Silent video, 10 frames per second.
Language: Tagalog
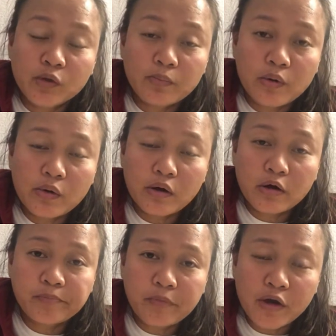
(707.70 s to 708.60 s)

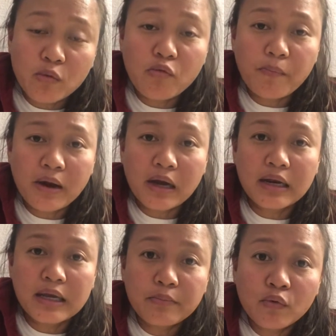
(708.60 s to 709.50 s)
Um, ayaw mo
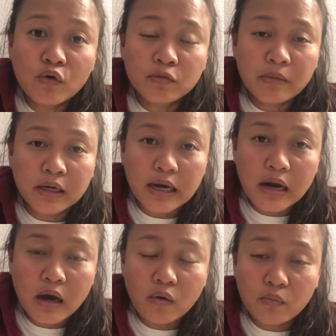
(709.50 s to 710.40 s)
pagkalimot,
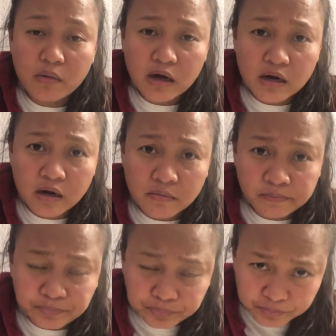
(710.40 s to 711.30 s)
magdalaog ka ng
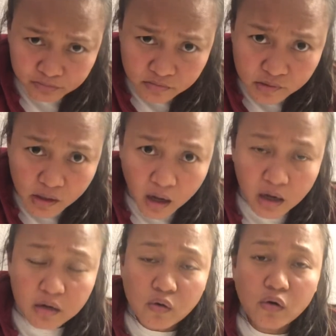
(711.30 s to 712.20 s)

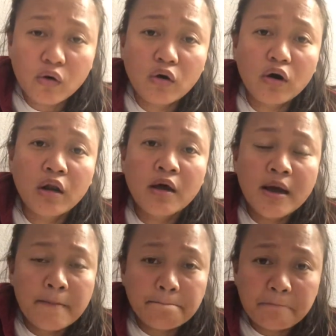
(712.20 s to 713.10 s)
alcohol,
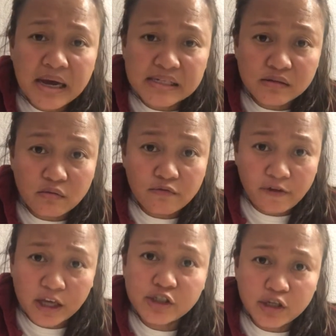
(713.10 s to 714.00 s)
mask o
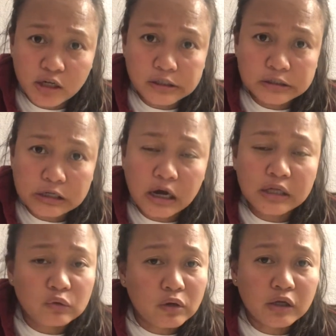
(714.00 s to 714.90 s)
facial. Ang
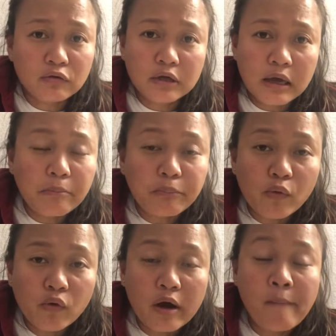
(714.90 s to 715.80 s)
ato lang yung
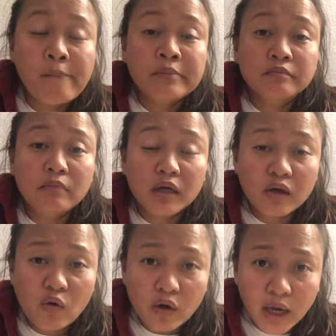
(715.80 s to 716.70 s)
nga,
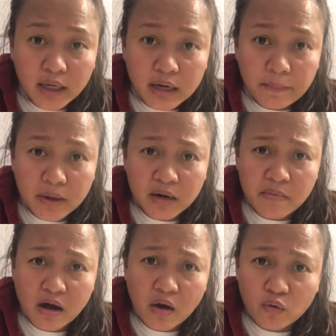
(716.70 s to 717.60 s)
maging okay na para
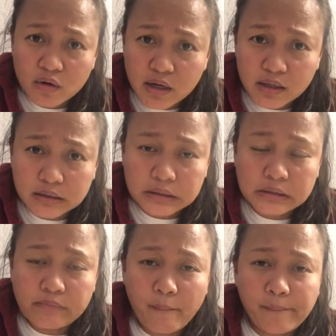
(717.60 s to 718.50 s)
makauli
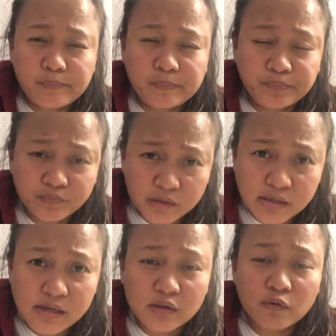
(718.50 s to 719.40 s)
ta
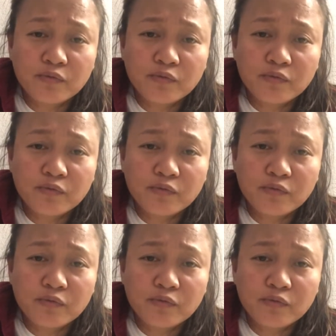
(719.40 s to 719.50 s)
sa atong